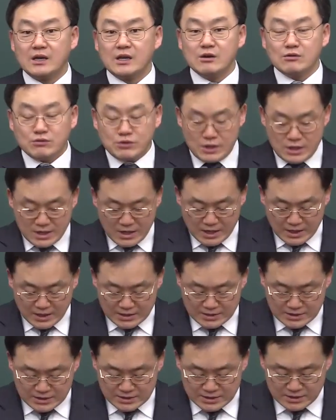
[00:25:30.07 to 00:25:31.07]
우리의
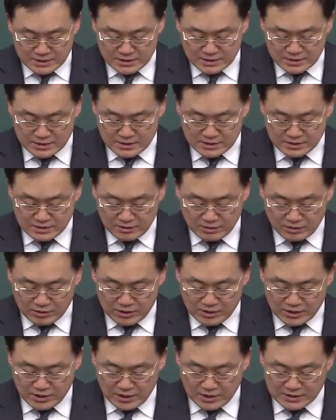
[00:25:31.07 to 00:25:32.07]
아들들은
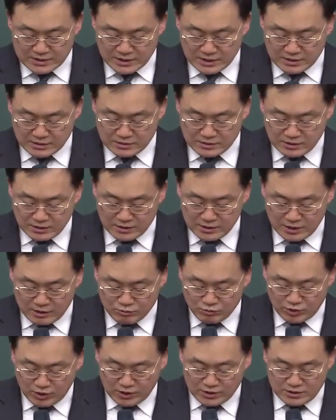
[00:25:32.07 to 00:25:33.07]
어리다가 장성한
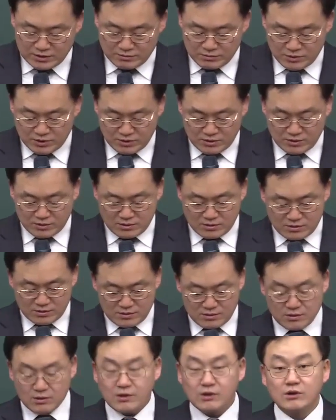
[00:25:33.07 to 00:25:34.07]
나무 같으며
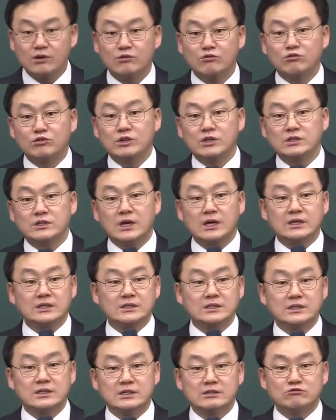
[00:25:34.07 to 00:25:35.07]
우리
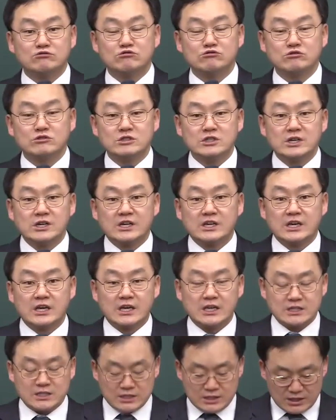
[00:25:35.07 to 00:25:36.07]
딸들은
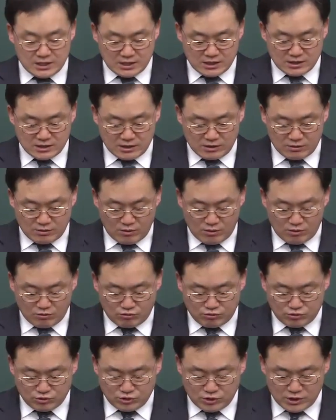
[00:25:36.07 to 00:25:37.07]
궁장의 식양대로
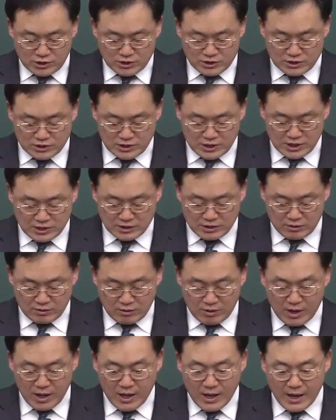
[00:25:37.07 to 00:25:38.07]
궁전의
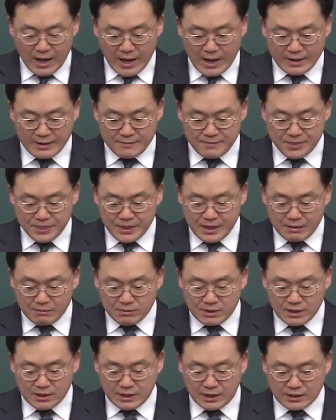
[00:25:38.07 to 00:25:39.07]
식양대로
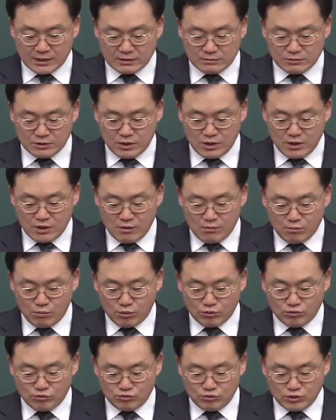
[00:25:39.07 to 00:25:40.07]
아름답게 다듬은
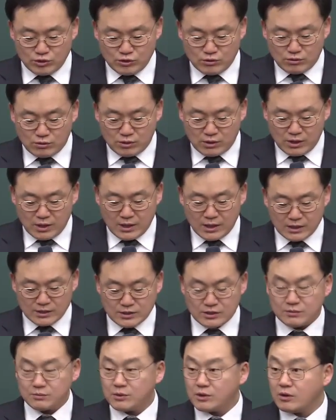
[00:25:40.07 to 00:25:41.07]
모퉁이 돌과
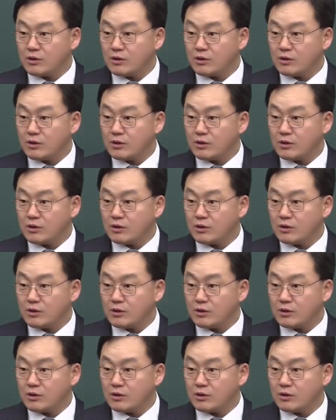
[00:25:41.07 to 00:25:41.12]
같으며